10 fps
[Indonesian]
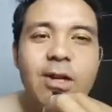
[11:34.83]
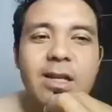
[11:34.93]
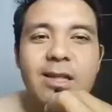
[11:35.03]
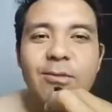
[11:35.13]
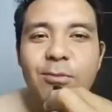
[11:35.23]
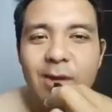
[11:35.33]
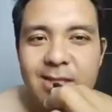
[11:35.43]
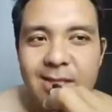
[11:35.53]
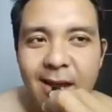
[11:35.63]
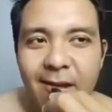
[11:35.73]
worth itu
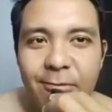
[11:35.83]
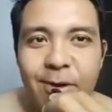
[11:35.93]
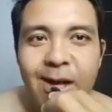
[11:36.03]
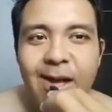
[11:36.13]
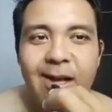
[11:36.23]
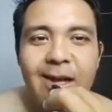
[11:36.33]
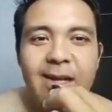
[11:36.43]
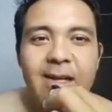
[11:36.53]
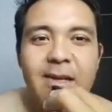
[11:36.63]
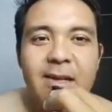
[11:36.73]
buat siapa karena
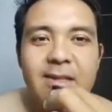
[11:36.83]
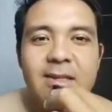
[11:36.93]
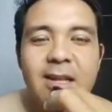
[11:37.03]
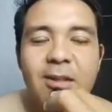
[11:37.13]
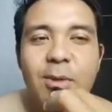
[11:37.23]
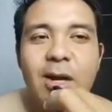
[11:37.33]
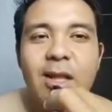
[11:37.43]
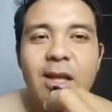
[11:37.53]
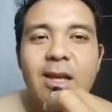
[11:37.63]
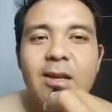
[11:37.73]
senjata
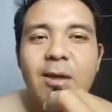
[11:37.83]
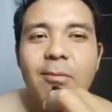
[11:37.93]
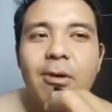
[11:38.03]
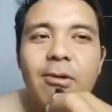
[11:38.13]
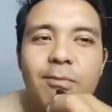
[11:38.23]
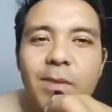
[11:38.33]
makan eh apa